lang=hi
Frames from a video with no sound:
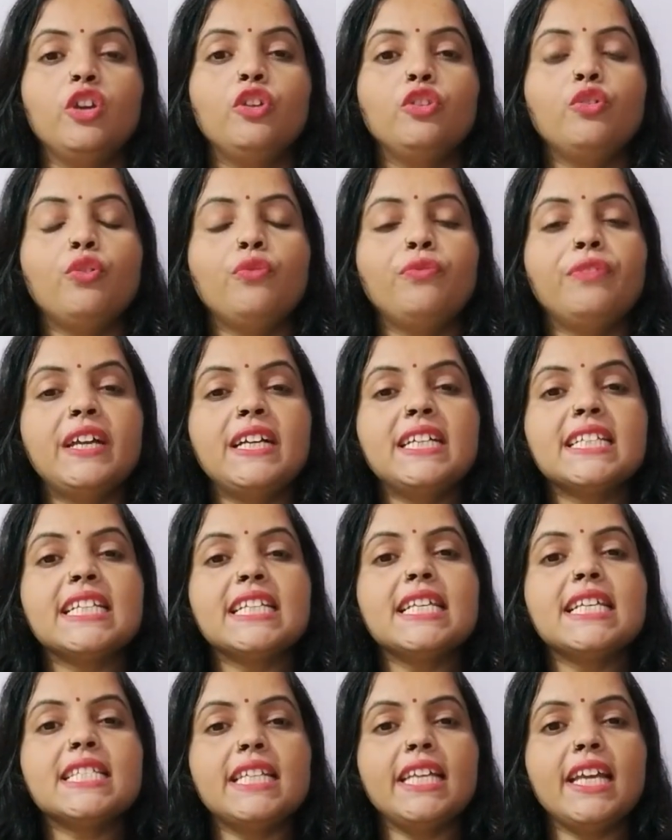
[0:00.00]
तो फ्रेंड्स
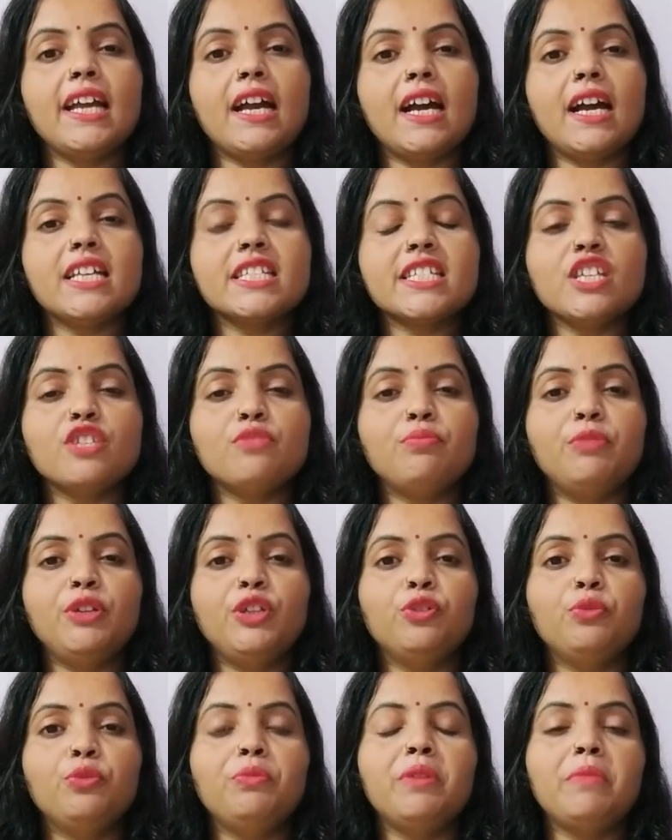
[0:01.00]
इसलिए आज के इस
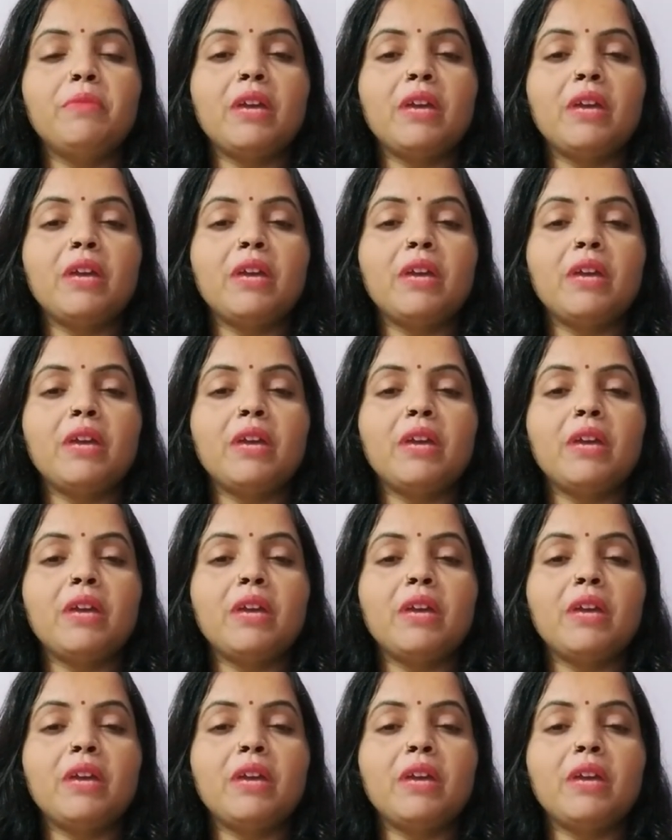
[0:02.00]
वीडियो में मैं आप